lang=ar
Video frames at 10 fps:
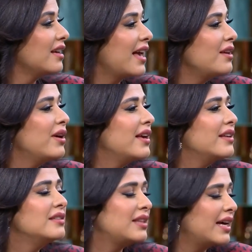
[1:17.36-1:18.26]
ايوه
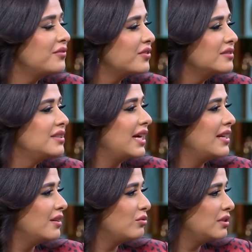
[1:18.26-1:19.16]
انت عارف رديت
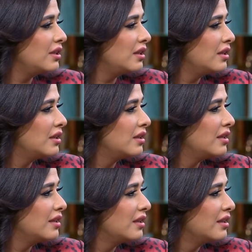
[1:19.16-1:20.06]
عليها قلت ايه؟ قلت ايه؟
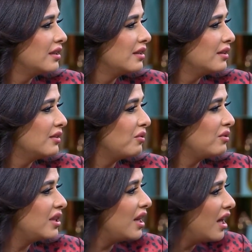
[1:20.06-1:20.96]

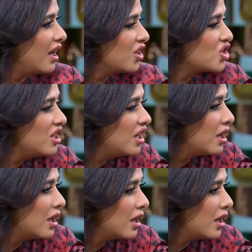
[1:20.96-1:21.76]
قلت لها اشيل ايه؟